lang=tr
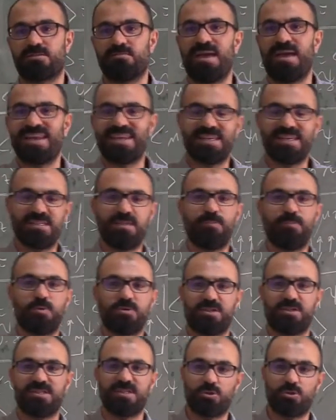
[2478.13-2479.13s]
Merkezi
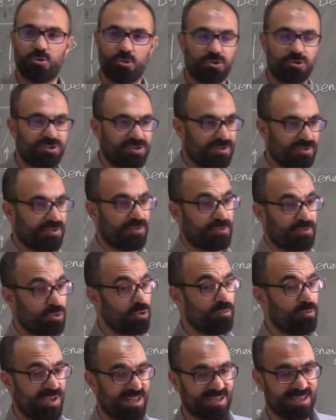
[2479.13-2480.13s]
potansiyel çoğu
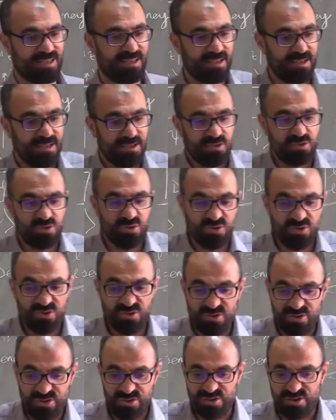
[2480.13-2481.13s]
çoğu çoğu e,
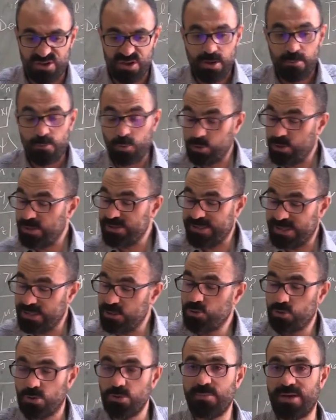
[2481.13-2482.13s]
potansiyelin
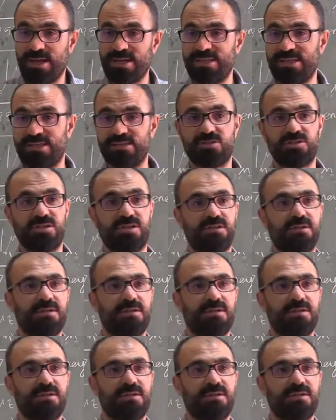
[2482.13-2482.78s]
çoğu merkezci.